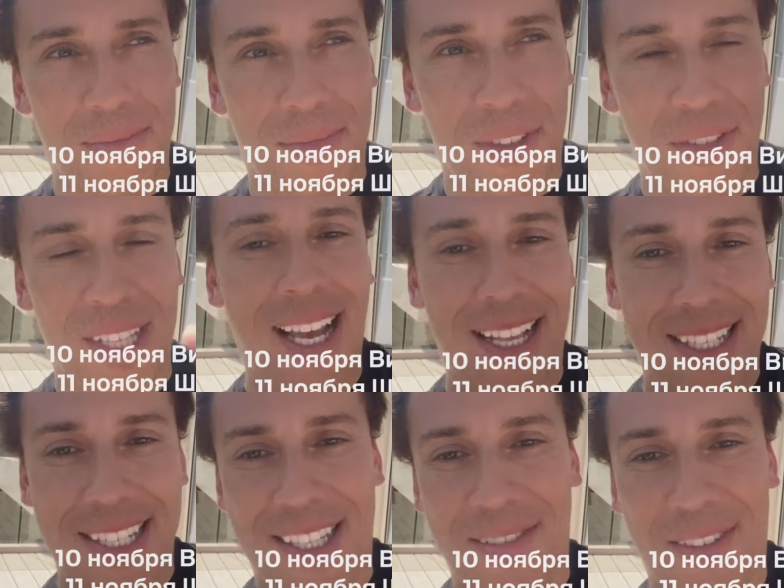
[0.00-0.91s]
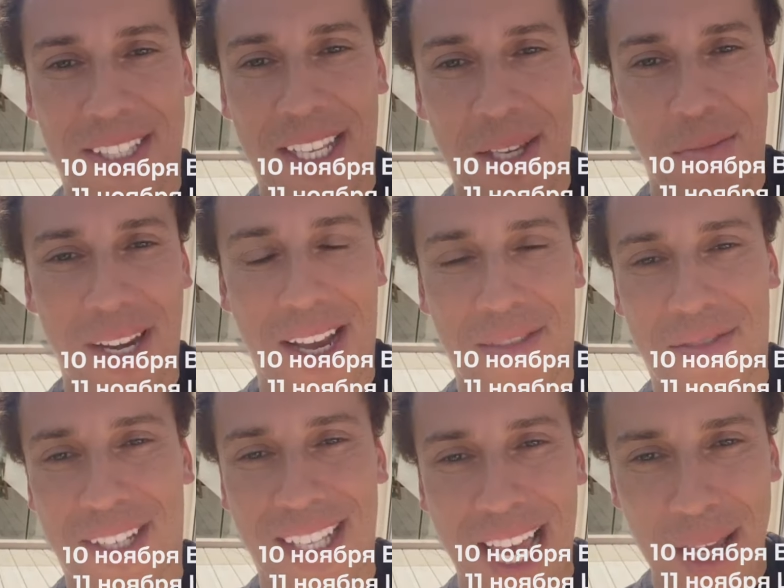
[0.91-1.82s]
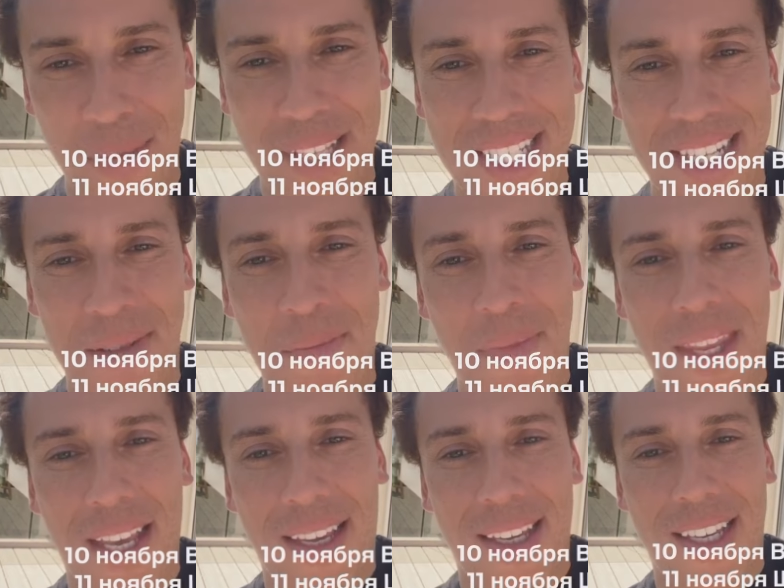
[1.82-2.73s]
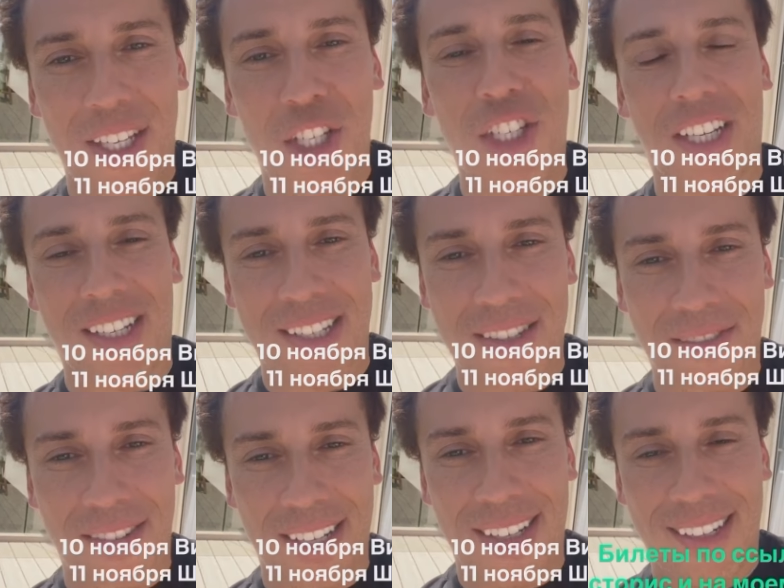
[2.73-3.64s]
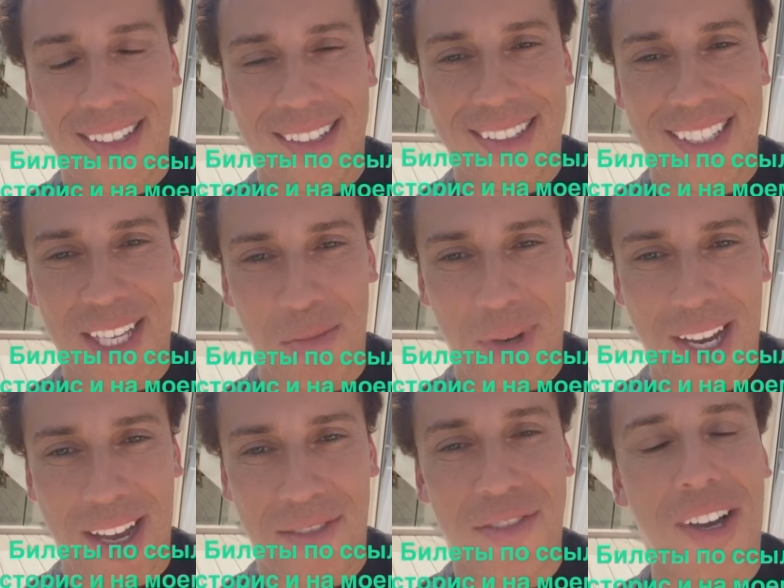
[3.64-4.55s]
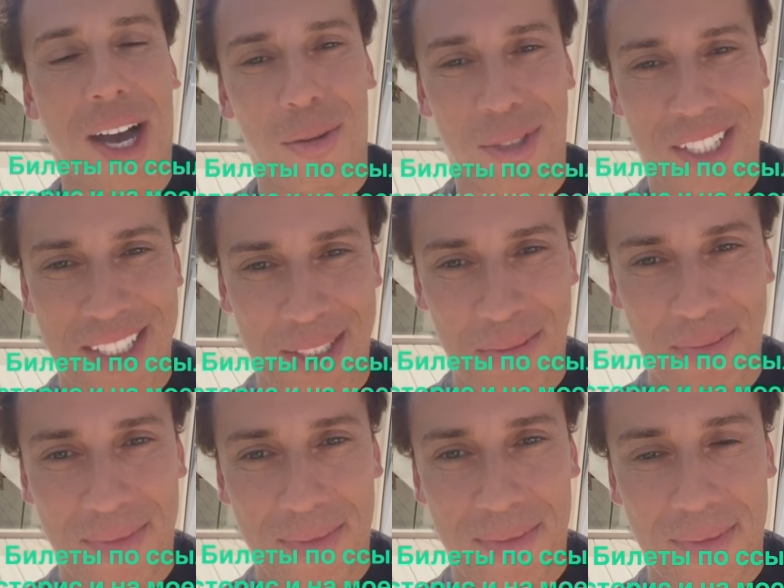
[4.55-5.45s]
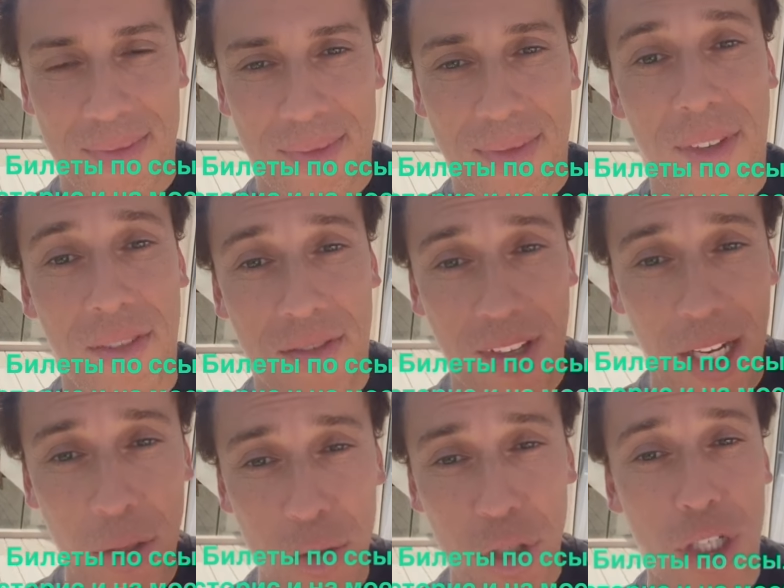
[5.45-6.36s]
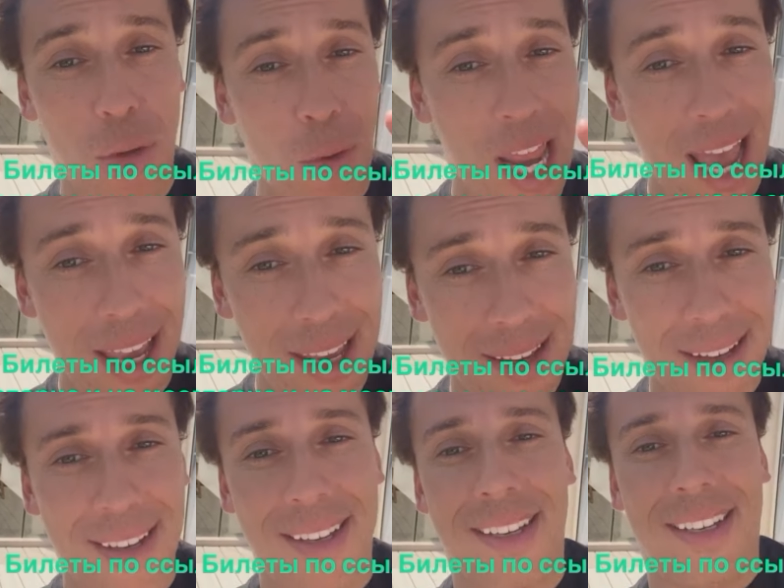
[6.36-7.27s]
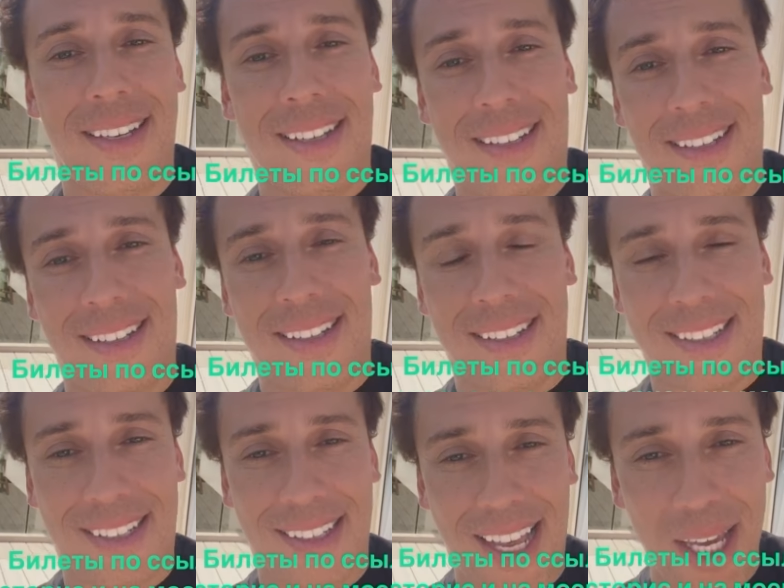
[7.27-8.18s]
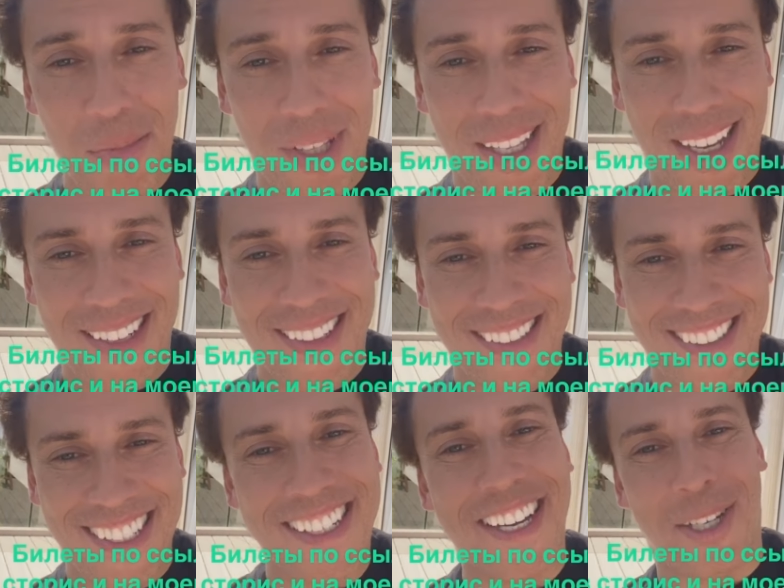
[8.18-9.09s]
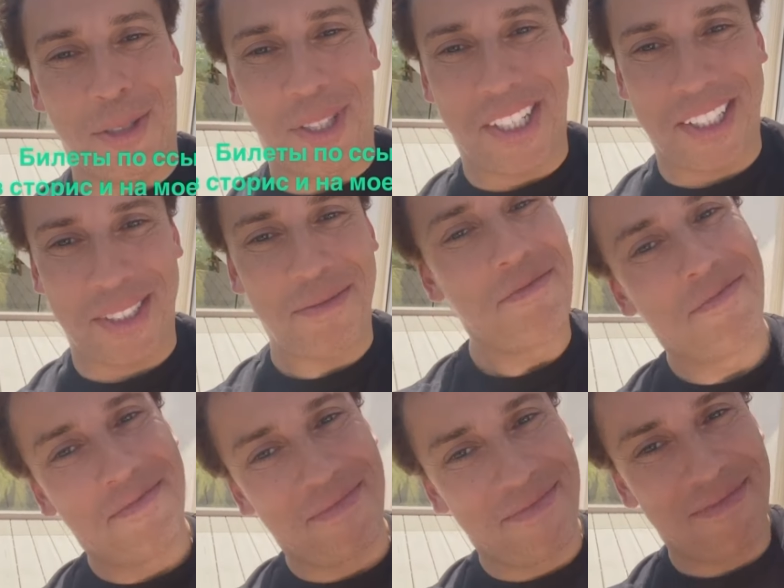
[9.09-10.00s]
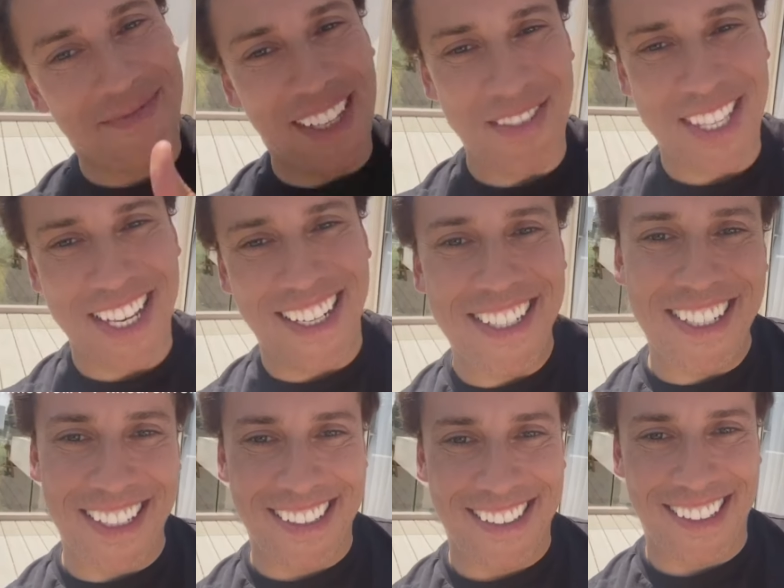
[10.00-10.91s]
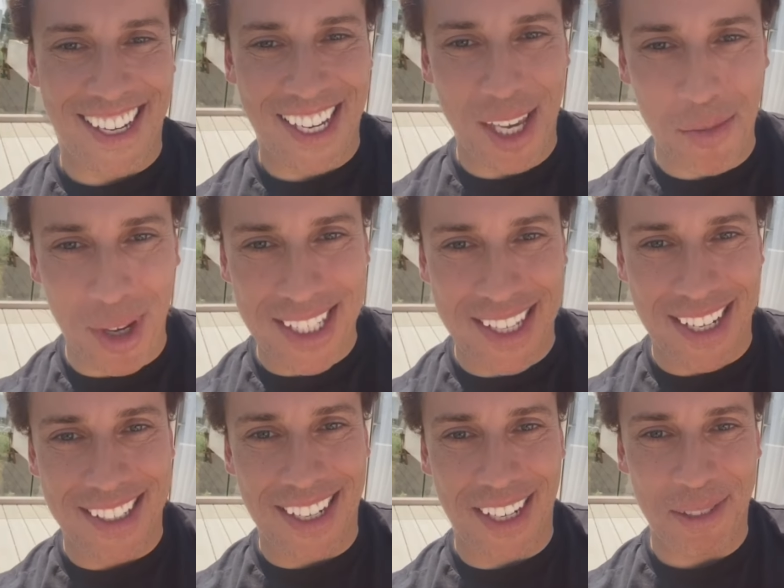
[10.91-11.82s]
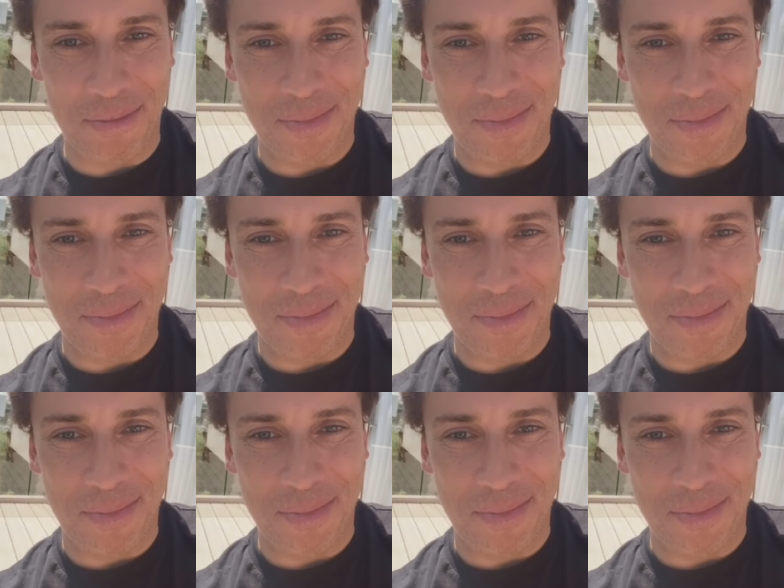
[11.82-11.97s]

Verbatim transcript: 12 ноября в Клайпеде и 14 ноября в Каунасе. Вильнюс, Шауляй, э, Клайпеда и Каунас. До встречи, дорогие мои зрители!